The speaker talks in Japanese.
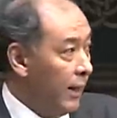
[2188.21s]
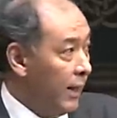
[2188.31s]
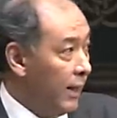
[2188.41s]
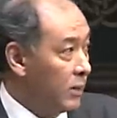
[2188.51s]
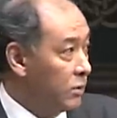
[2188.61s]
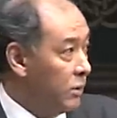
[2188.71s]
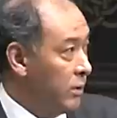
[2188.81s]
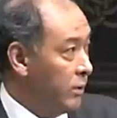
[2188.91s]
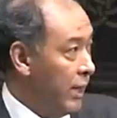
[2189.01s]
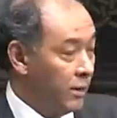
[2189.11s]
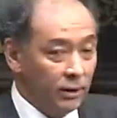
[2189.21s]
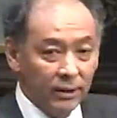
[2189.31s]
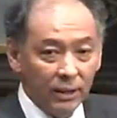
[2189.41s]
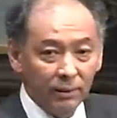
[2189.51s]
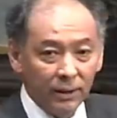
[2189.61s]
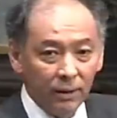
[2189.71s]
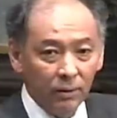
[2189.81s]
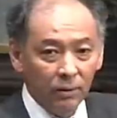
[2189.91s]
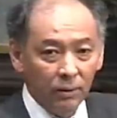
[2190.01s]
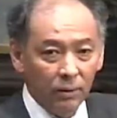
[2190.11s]
数理論理学に至るまで
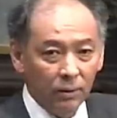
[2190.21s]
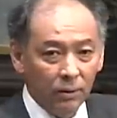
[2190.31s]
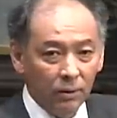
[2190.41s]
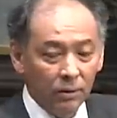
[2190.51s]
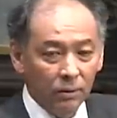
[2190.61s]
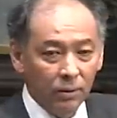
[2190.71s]
の